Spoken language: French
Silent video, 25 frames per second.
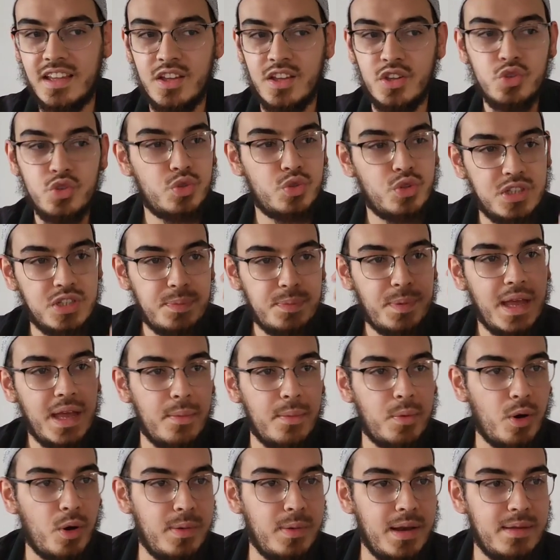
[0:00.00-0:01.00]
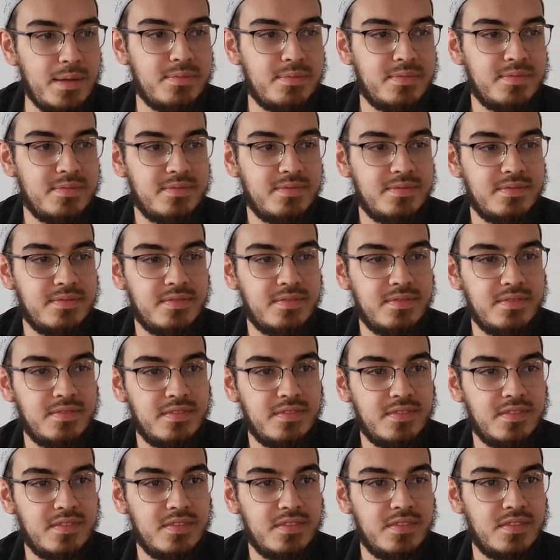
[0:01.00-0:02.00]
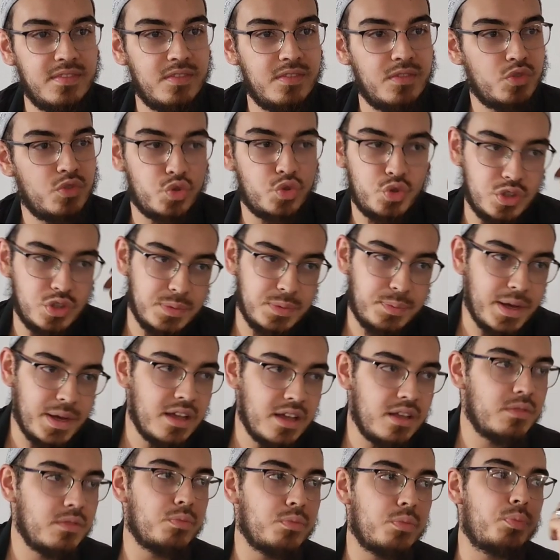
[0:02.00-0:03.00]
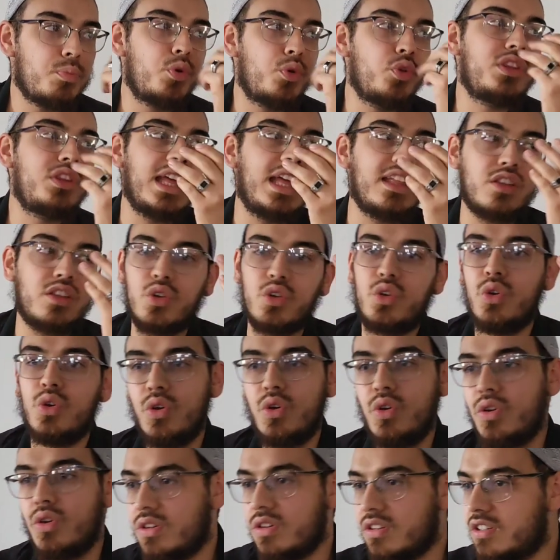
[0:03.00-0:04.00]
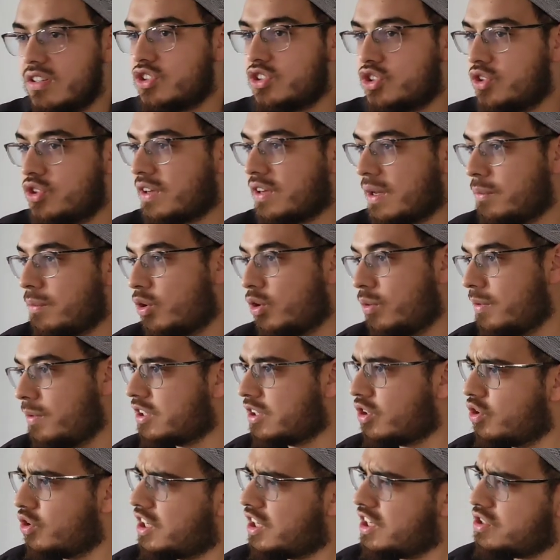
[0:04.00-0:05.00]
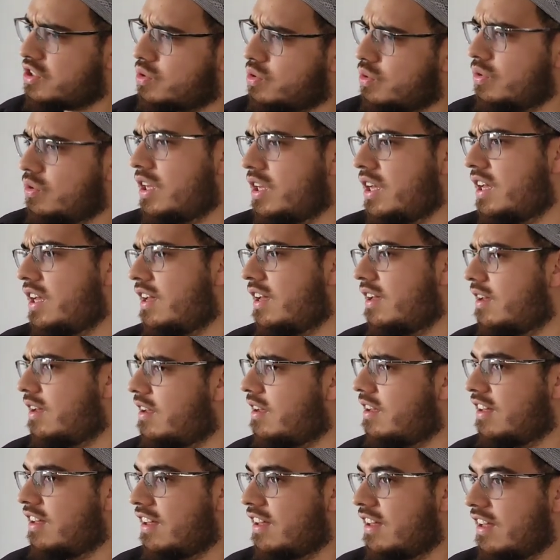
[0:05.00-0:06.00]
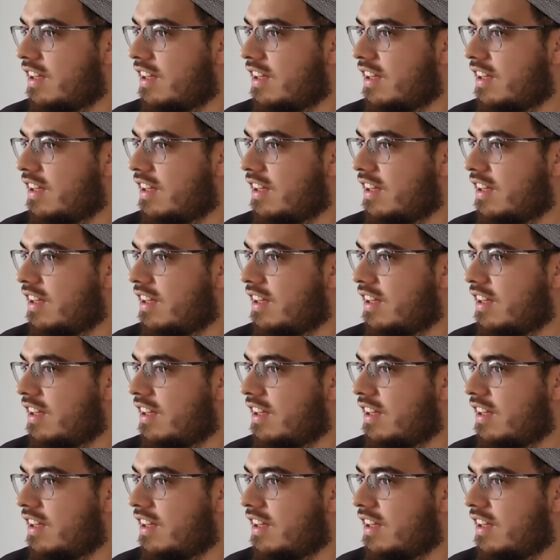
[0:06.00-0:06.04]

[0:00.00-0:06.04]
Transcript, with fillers: Je te dis pas, il y a un problème. Je te dis pas, peut-être que je devrais me remettre en question et.